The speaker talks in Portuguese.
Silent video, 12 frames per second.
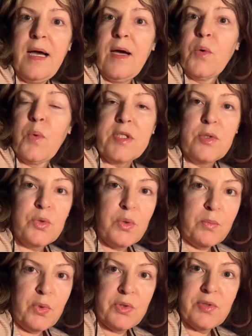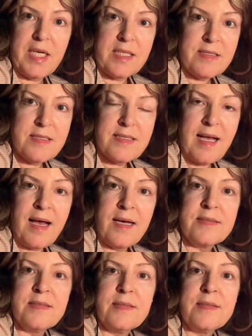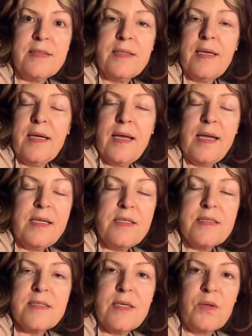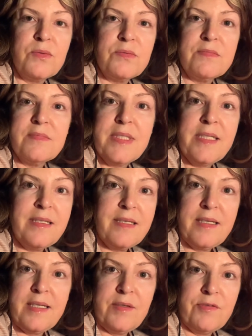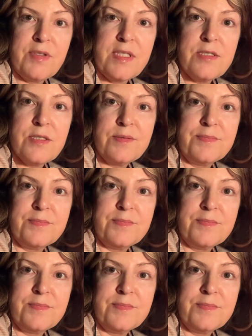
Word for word: Quando eu estou muito cansada, eles são incríveis.